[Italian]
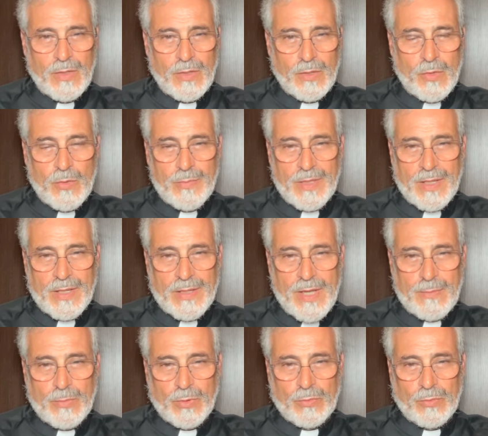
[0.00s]
Come in
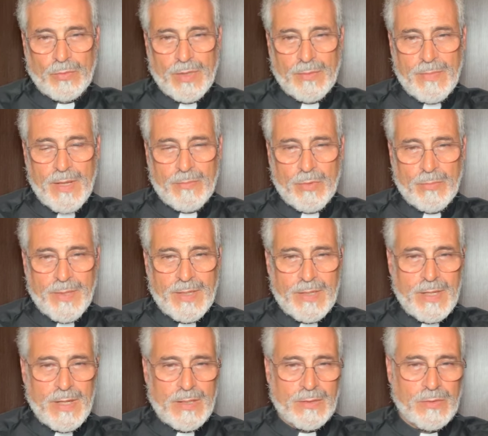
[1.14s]
Adamo tutti abbiamo
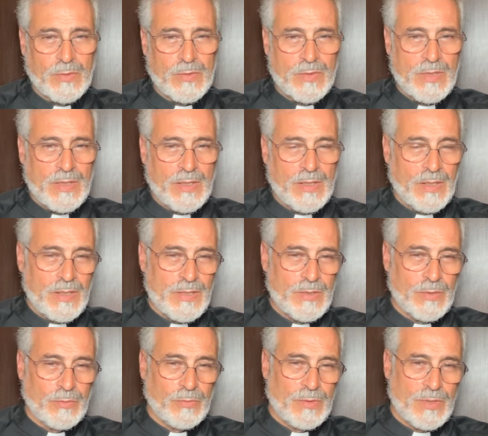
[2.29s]
peccato, così in Cristo
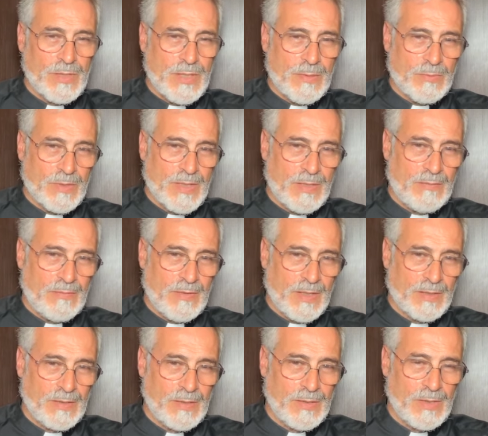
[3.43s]
tutti siamo
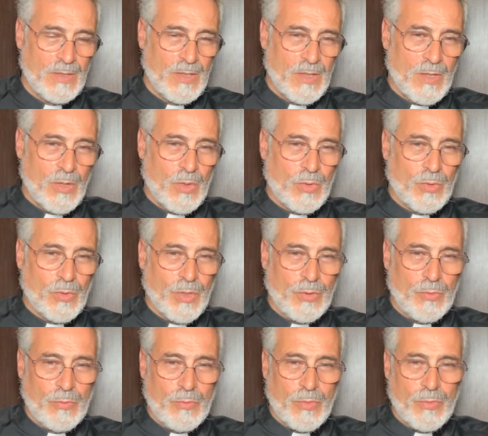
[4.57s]
salvati Occorre
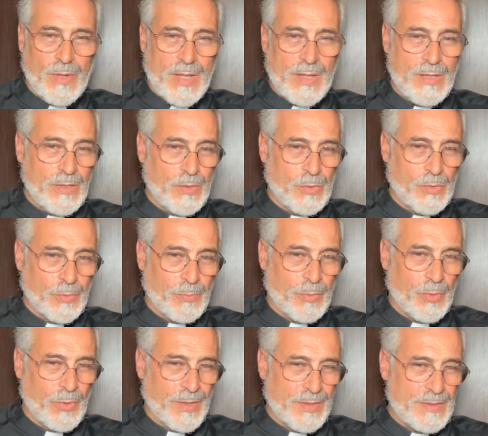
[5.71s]
dunque una
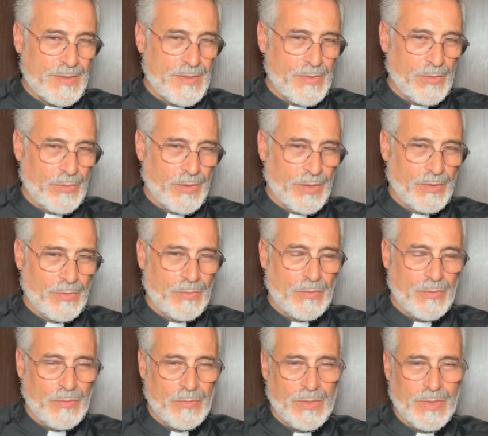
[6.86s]
incorporazione con
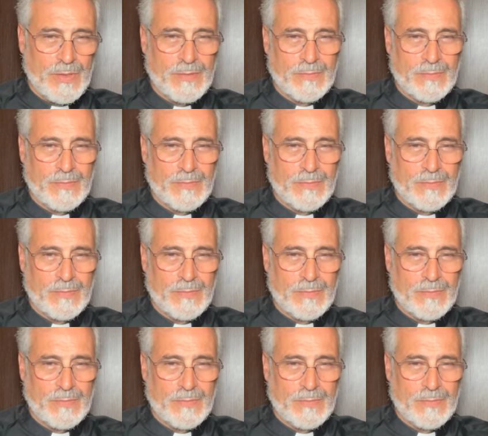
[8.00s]
Lui.